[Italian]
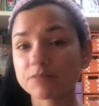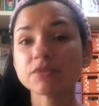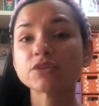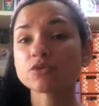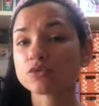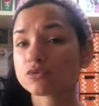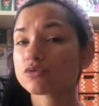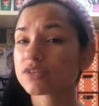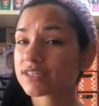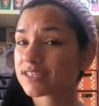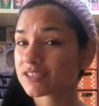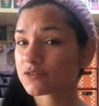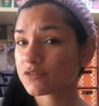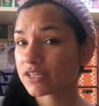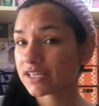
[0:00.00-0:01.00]
Mi sono dovuta
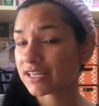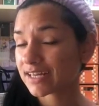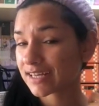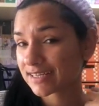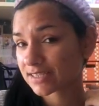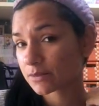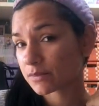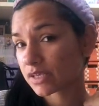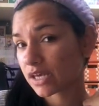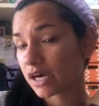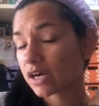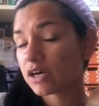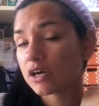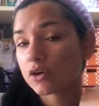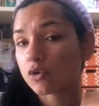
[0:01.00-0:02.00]
trasferire a casa
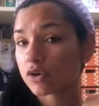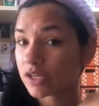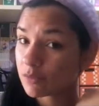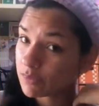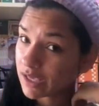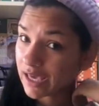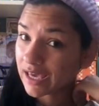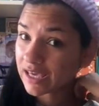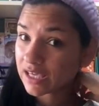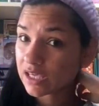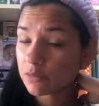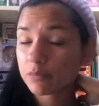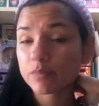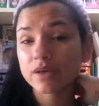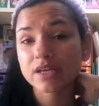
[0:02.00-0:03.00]
mia con i
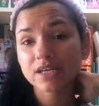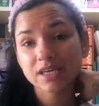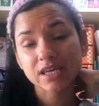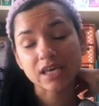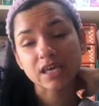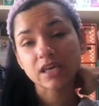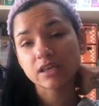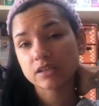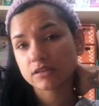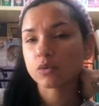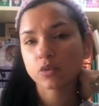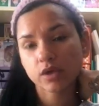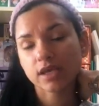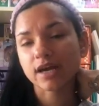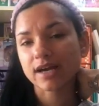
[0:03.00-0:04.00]
miei perché
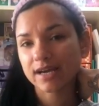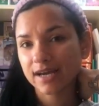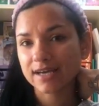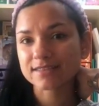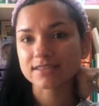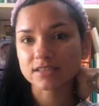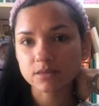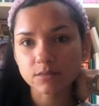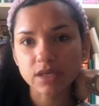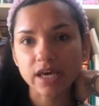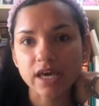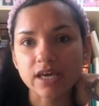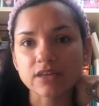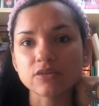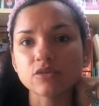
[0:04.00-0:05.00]
qui a casa dei
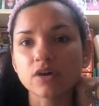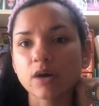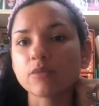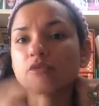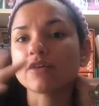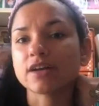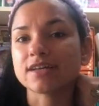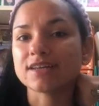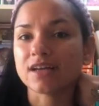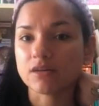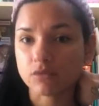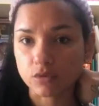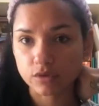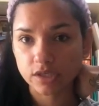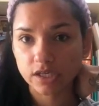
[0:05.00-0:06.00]
miei dovevamo fare dei
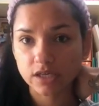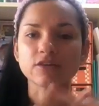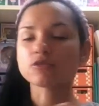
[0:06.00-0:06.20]
lavori,